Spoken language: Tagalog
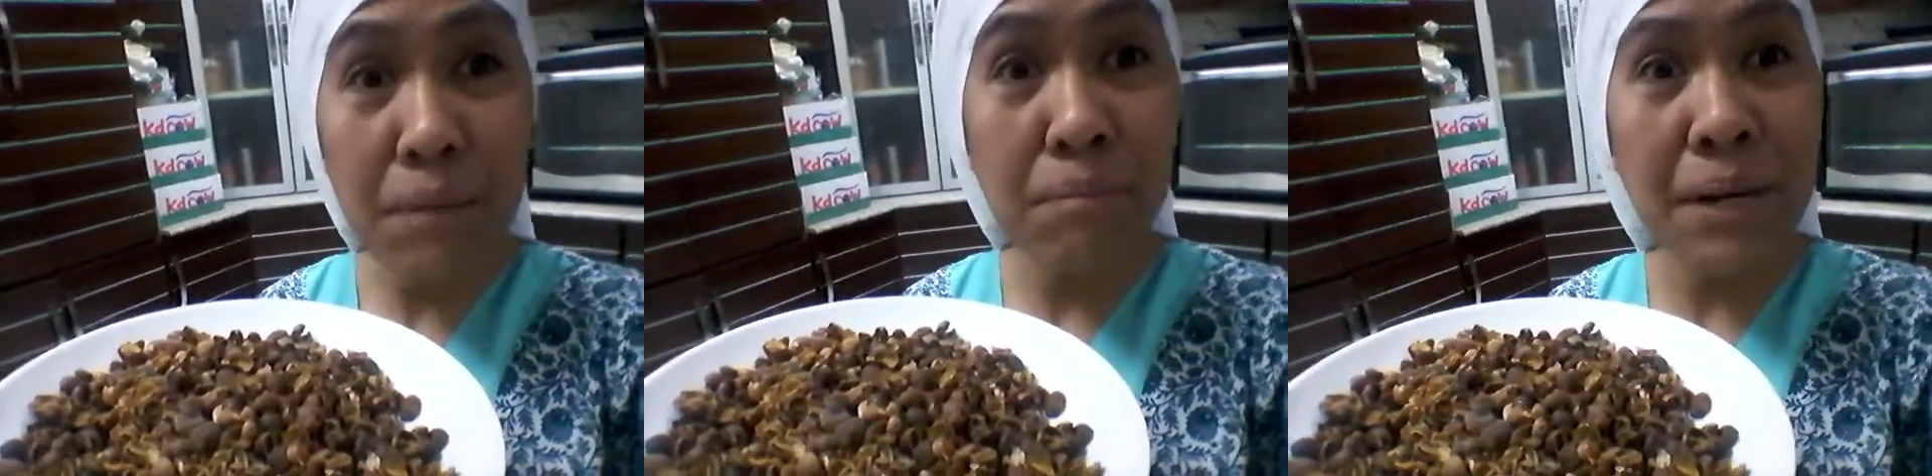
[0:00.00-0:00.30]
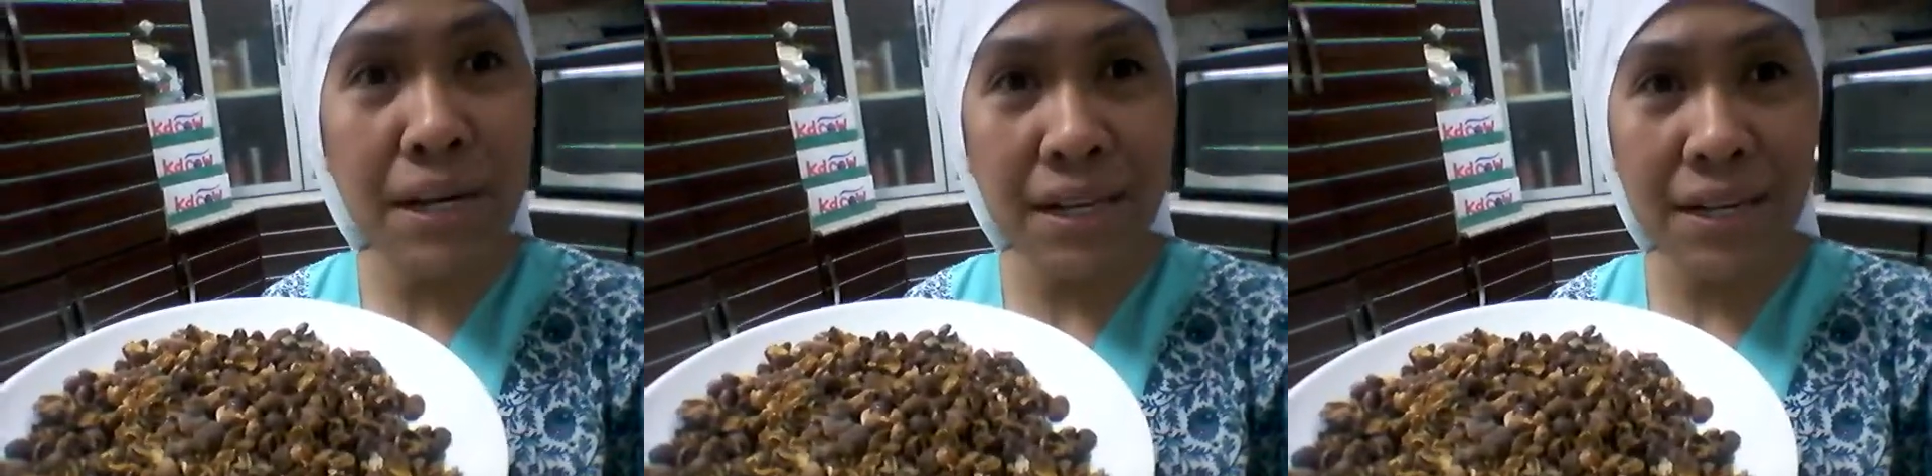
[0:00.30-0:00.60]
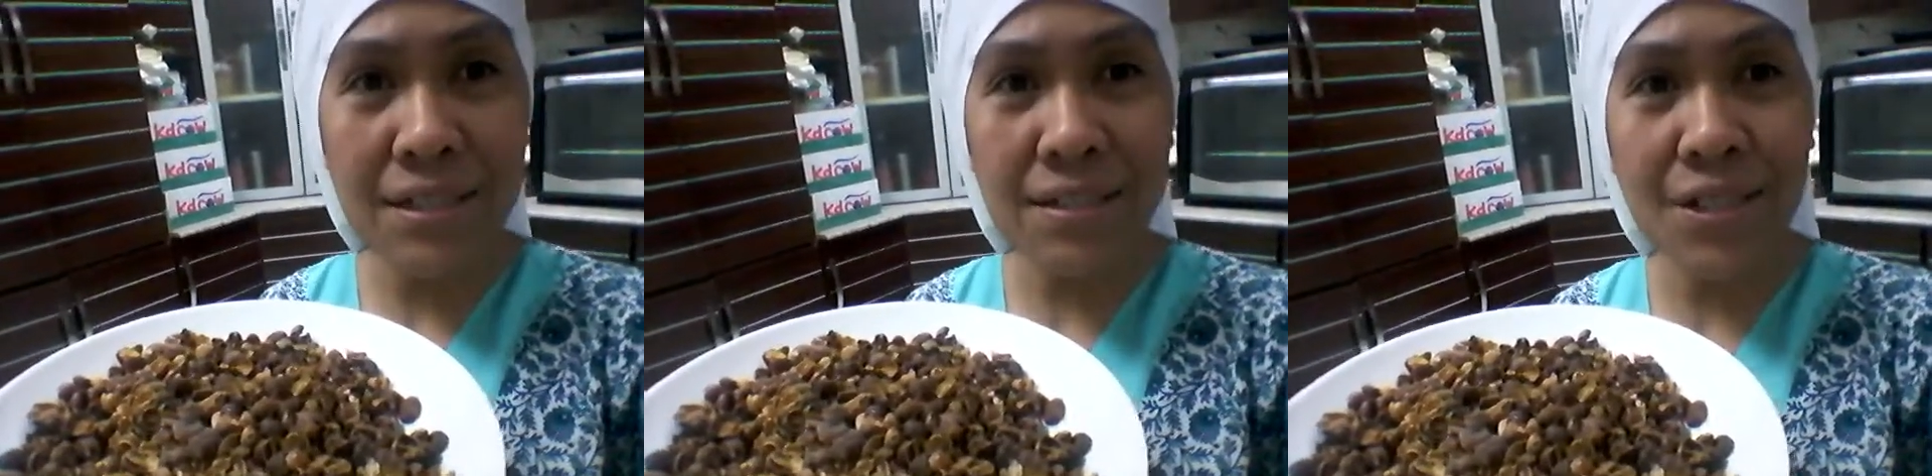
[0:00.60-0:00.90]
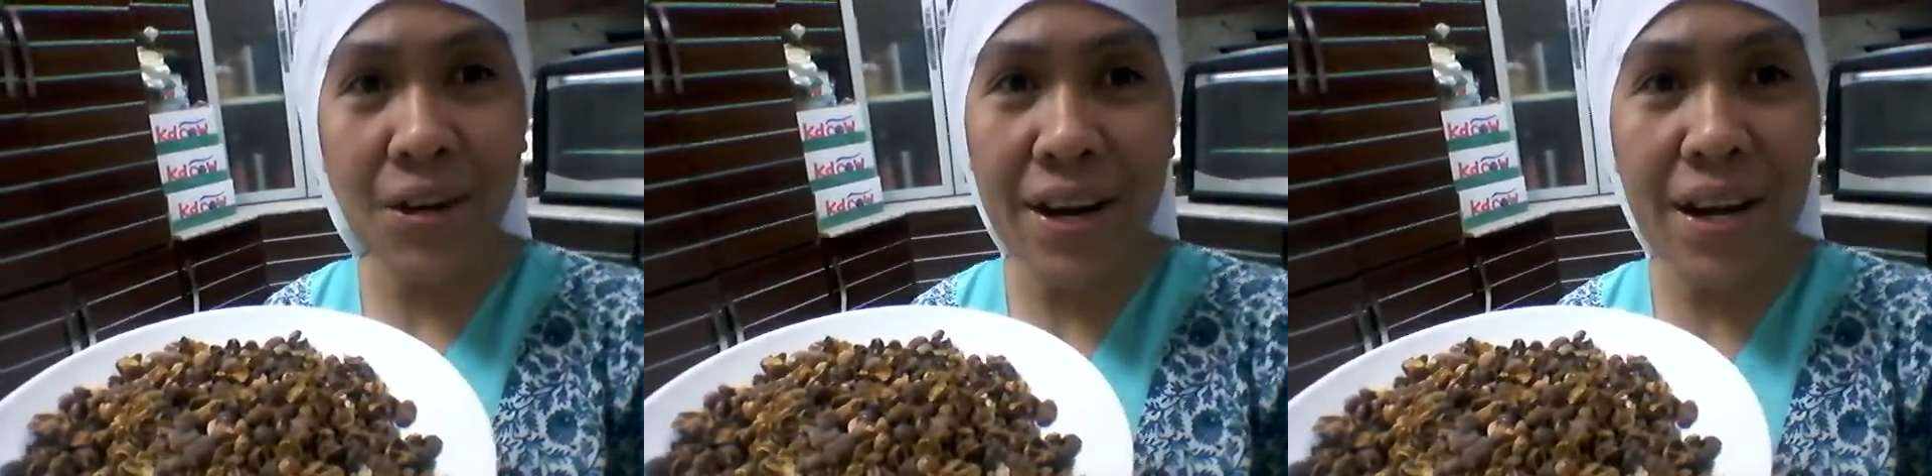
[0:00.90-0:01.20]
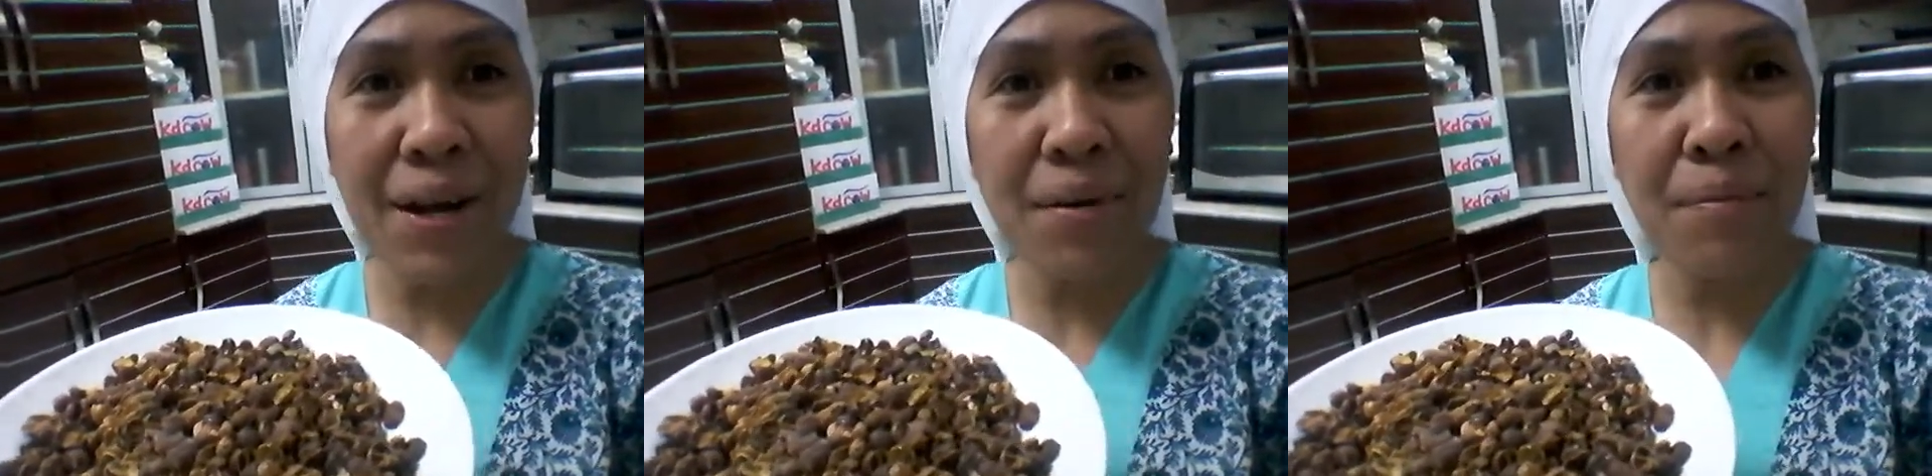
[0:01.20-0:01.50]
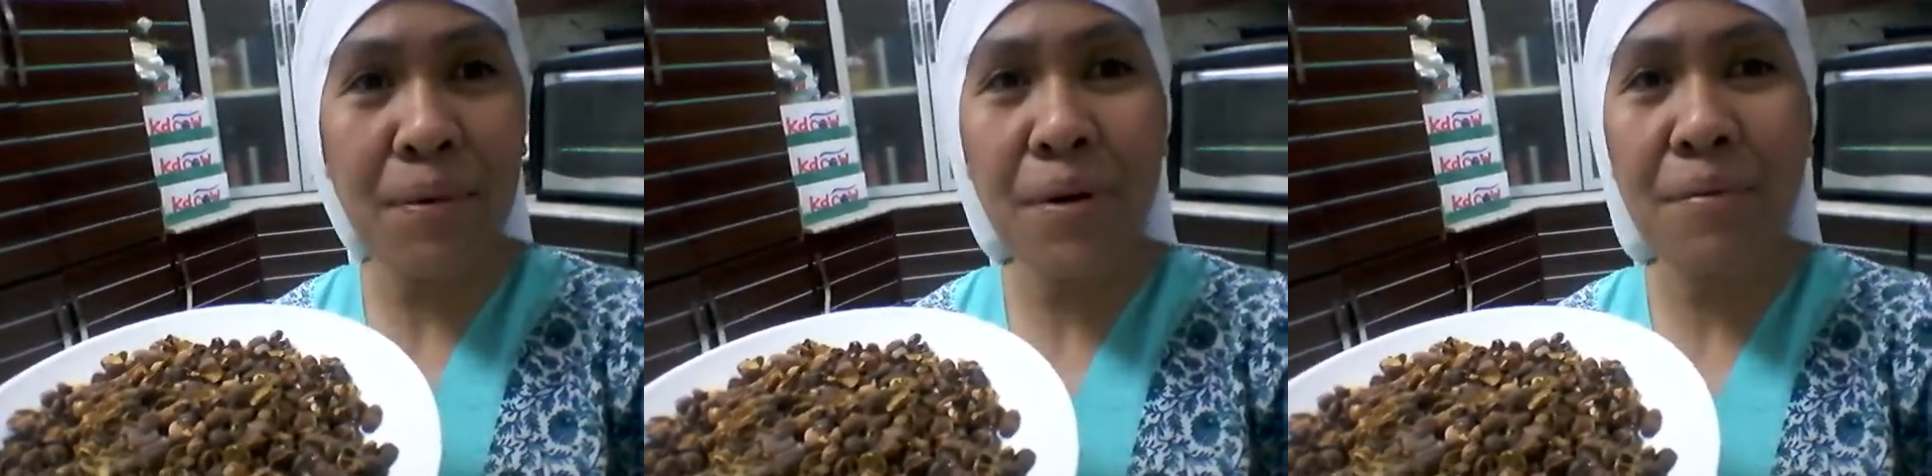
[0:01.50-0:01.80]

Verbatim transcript: Binat. So, ayan lang po.